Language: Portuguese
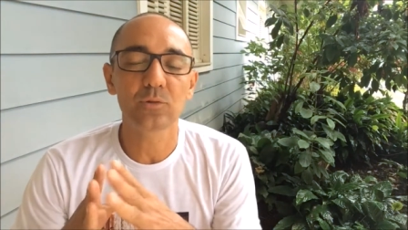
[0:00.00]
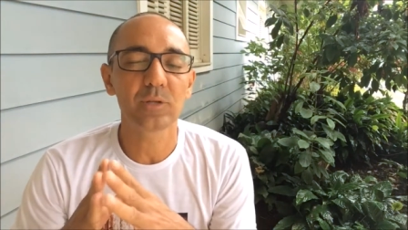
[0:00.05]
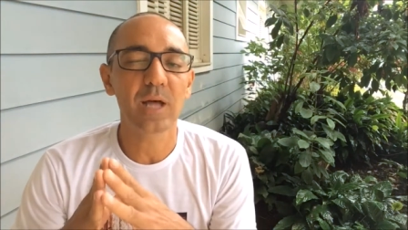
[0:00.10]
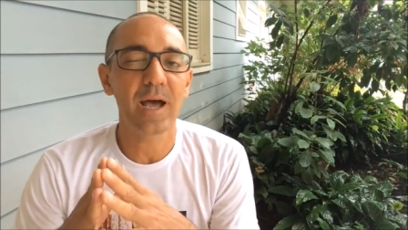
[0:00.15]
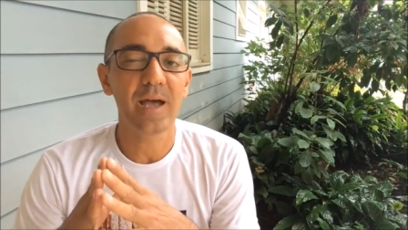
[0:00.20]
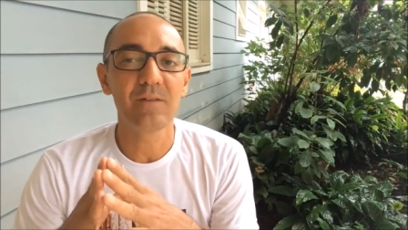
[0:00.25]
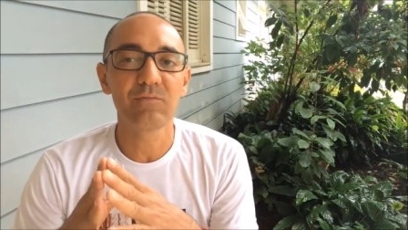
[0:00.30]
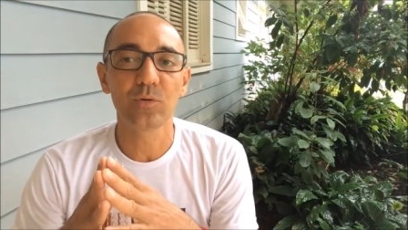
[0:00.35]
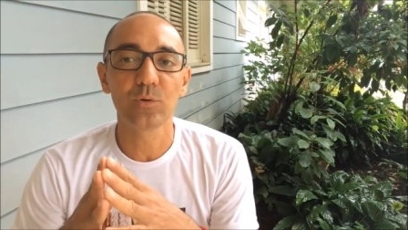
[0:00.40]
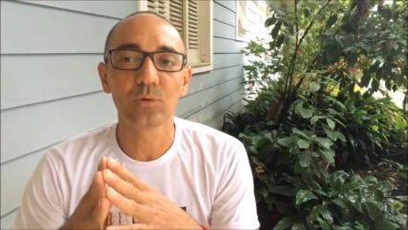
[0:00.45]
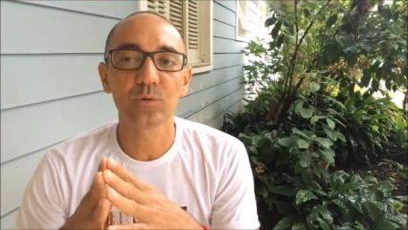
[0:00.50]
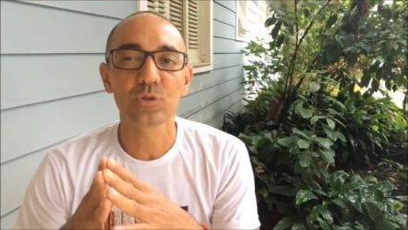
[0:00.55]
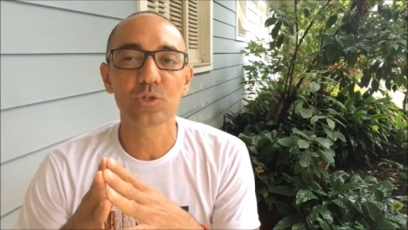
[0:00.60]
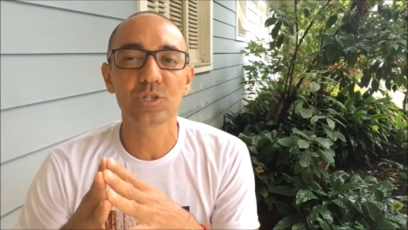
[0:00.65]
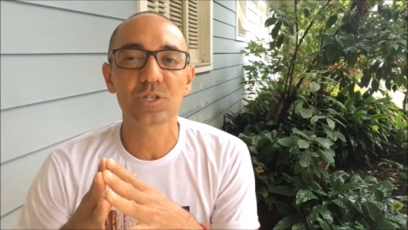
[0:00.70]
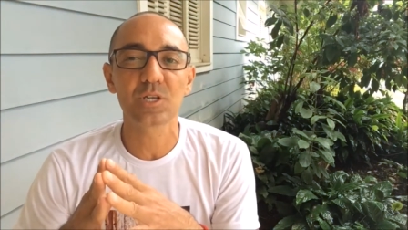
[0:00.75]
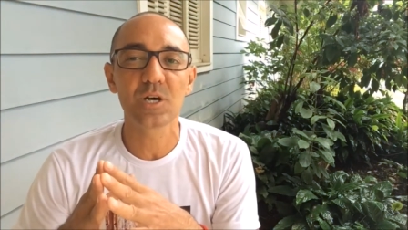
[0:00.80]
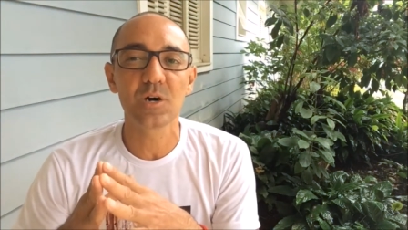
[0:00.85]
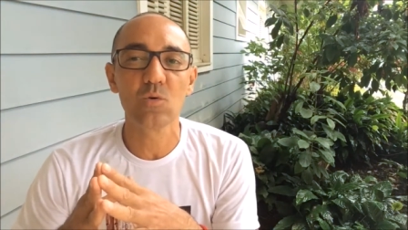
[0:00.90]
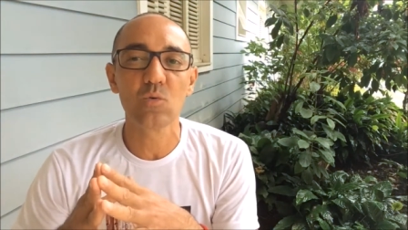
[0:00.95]
da
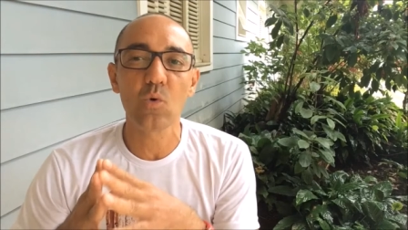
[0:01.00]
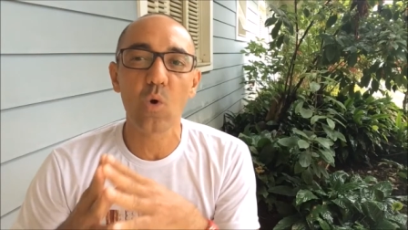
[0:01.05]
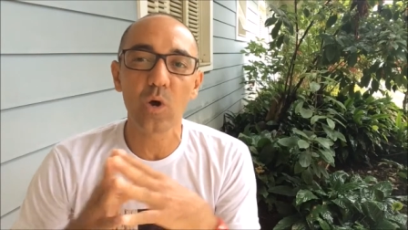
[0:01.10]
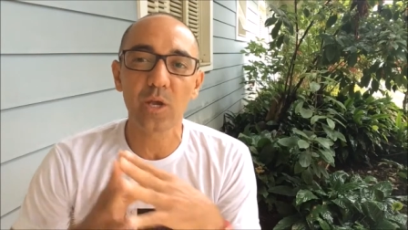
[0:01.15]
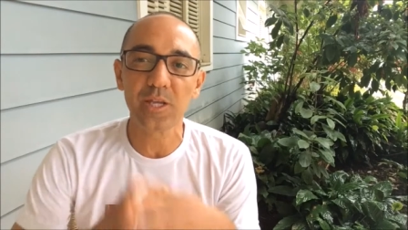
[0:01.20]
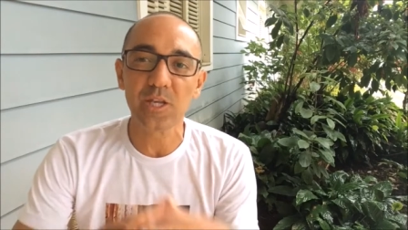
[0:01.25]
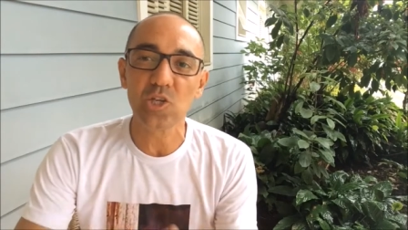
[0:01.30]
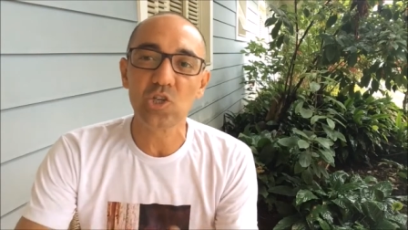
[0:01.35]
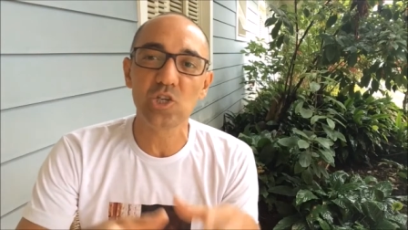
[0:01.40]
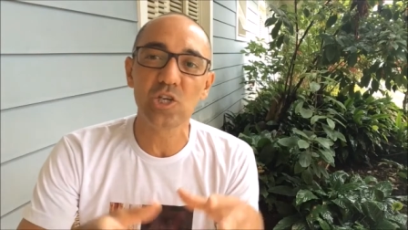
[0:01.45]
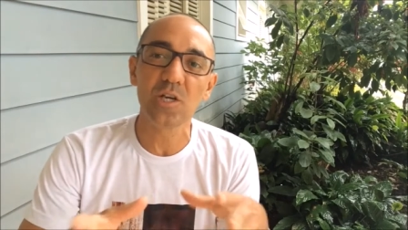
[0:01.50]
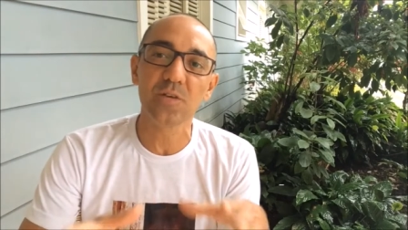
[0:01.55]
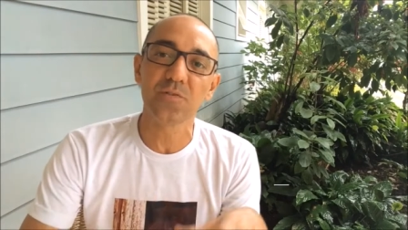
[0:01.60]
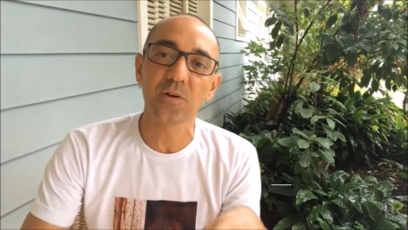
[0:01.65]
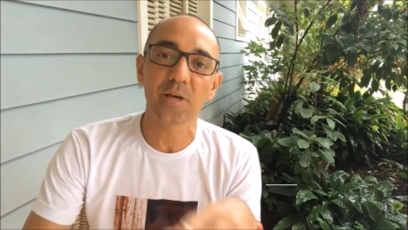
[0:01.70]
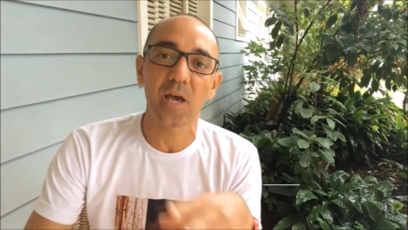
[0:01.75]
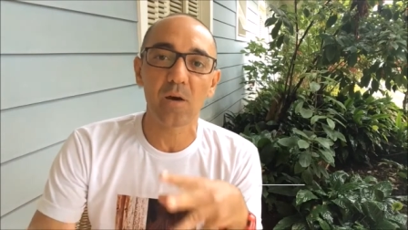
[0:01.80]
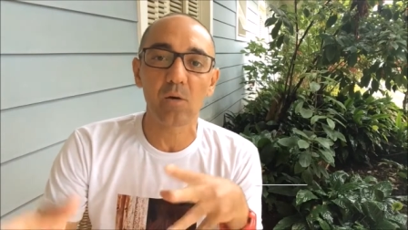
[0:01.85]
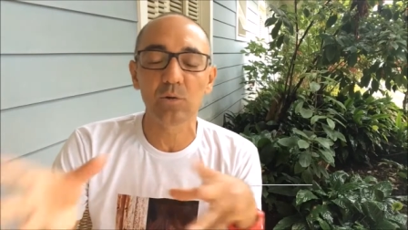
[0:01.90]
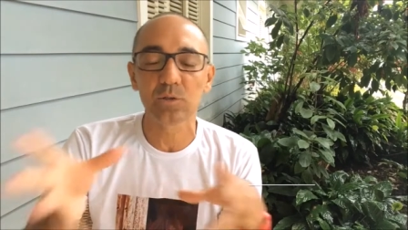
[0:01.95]
revolução cognitiva
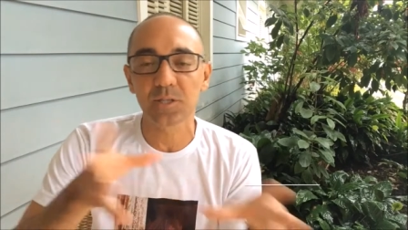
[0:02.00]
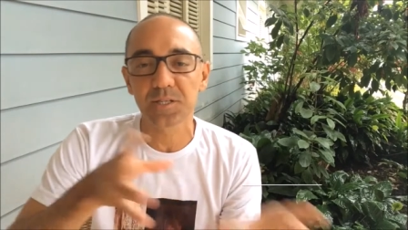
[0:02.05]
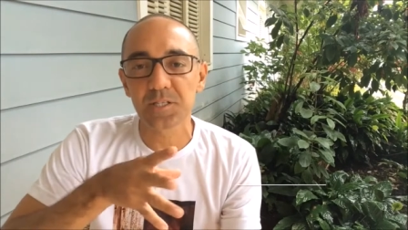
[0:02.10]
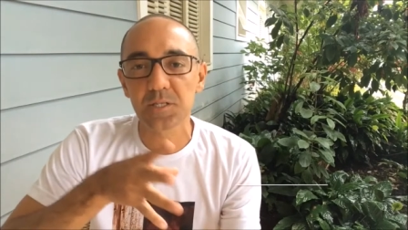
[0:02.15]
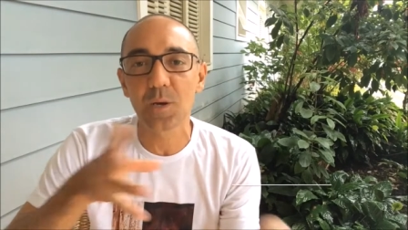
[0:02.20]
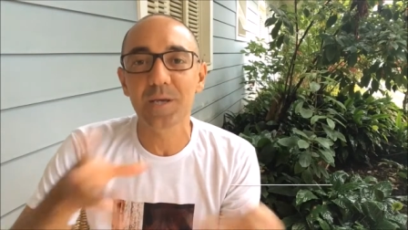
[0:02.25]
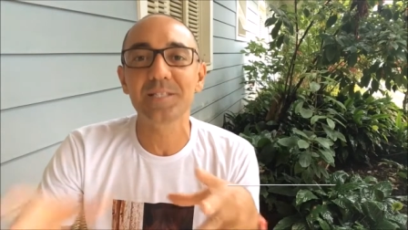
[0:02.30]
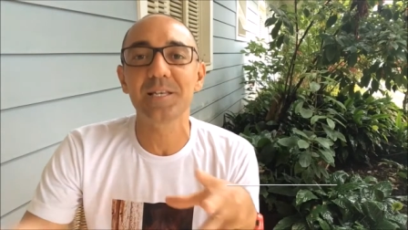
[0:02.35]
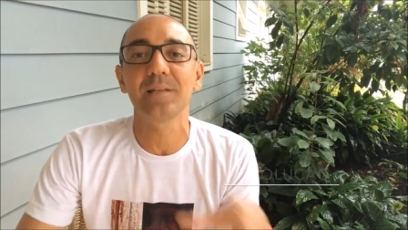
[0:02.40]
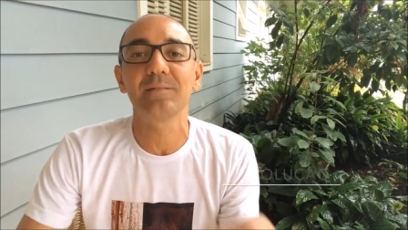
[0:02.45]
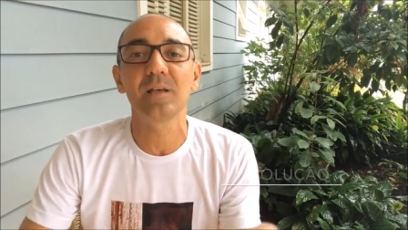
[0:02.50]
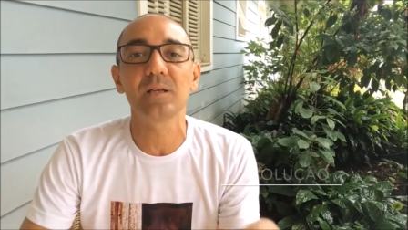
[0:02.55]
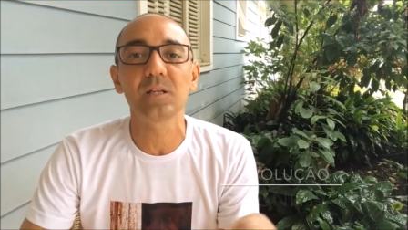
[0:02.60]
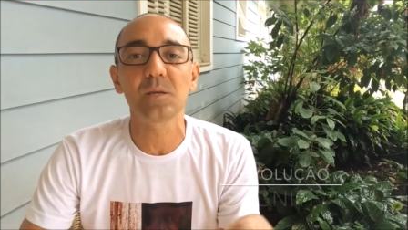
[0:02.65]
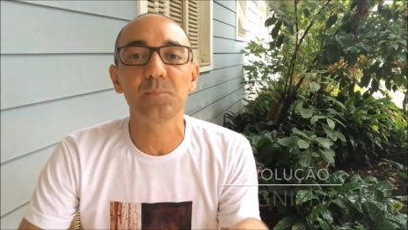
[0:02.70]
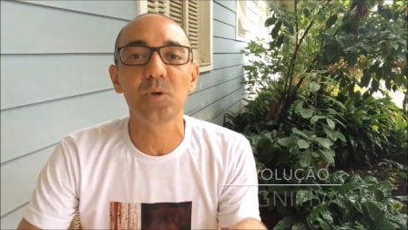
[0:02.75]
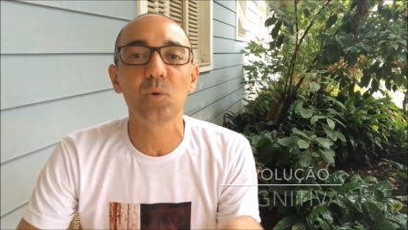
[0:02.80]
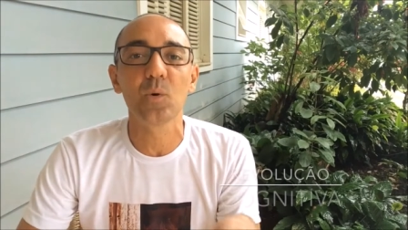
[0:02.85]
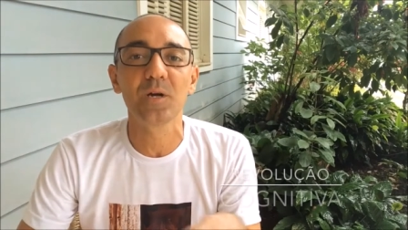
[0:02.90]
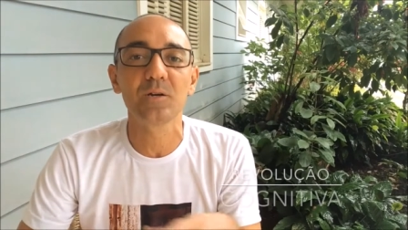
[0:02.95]
que aconteceu há 70
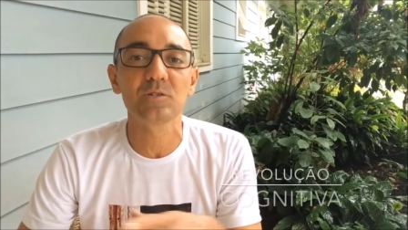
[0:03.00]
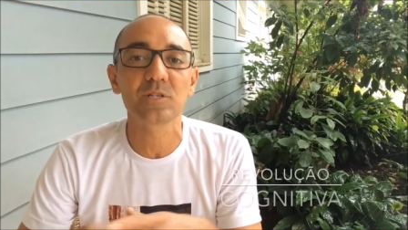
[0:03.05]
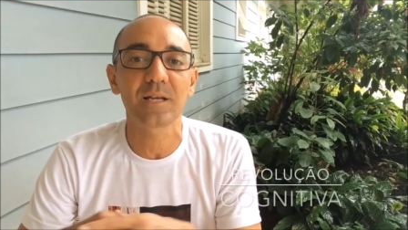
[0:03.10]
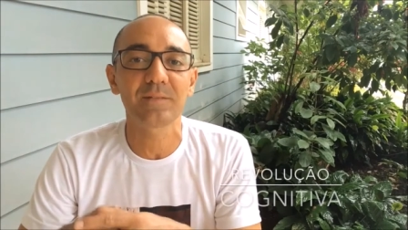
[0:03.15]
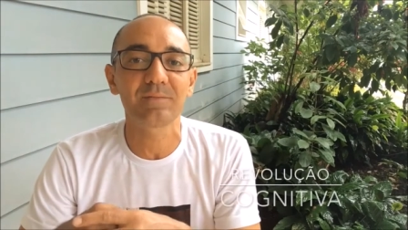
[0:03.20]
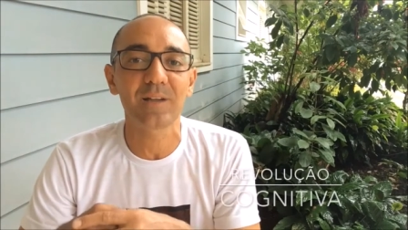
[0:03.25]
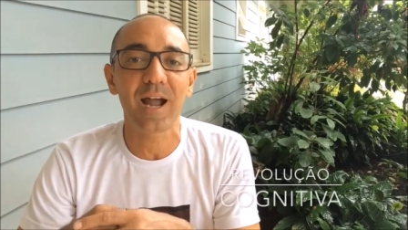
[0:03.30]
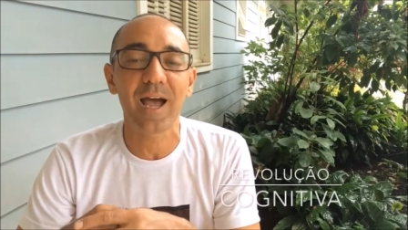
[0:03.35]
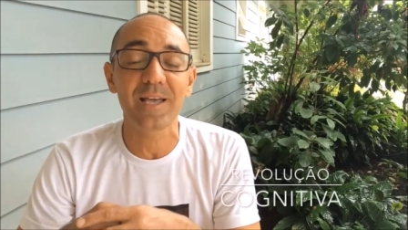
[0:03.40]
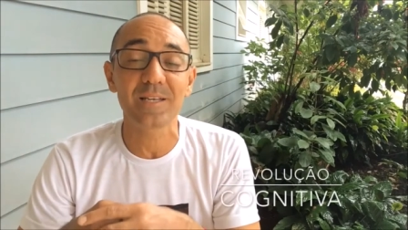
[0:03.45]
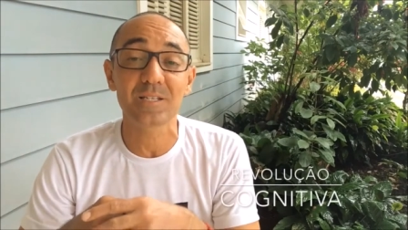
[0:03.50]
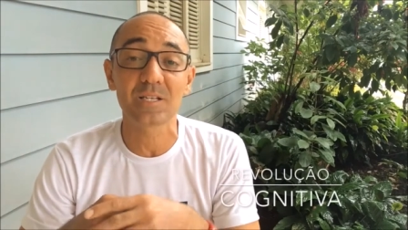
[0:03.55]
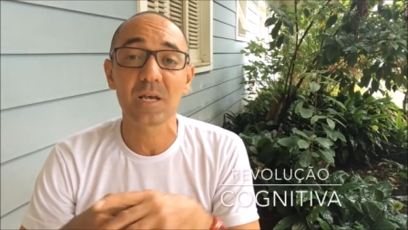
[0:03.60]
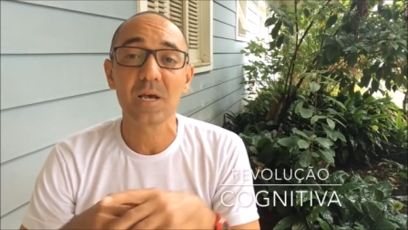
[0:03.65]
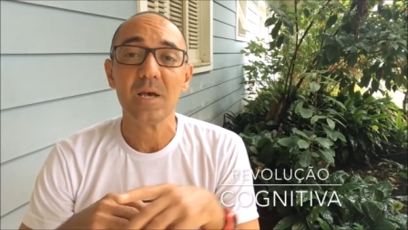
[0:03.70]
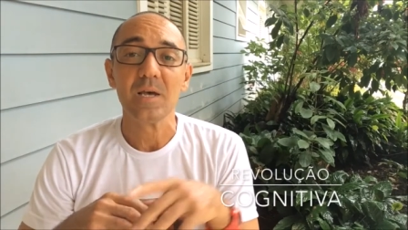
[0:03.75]
mil anos atrás,